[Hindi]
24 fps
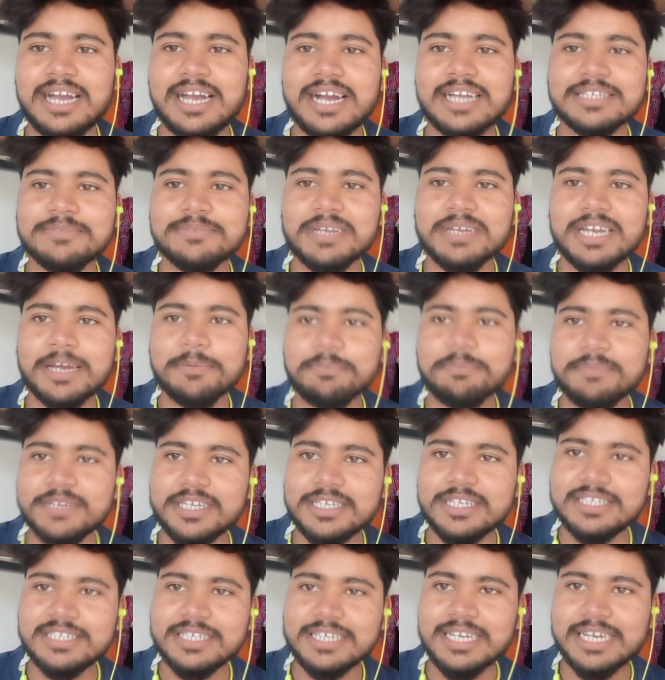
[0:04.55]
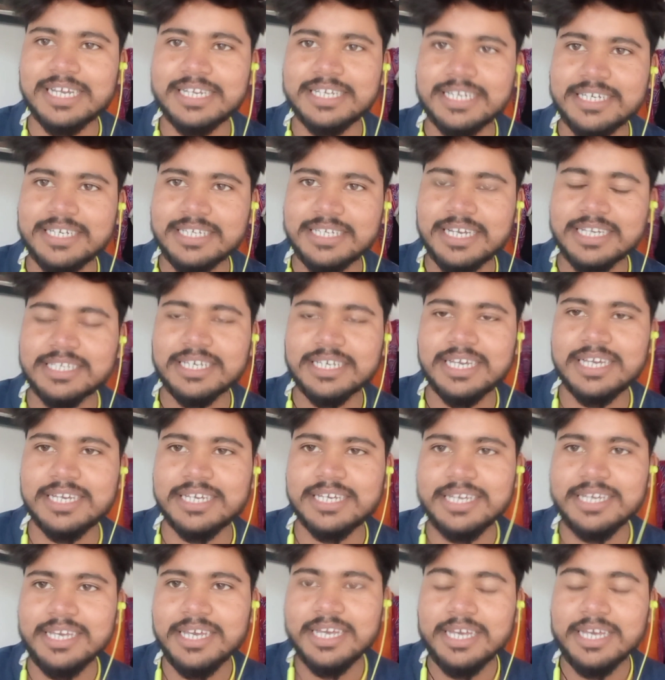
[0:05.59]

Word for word: आज मेरा पीटी e का डेट आ गया है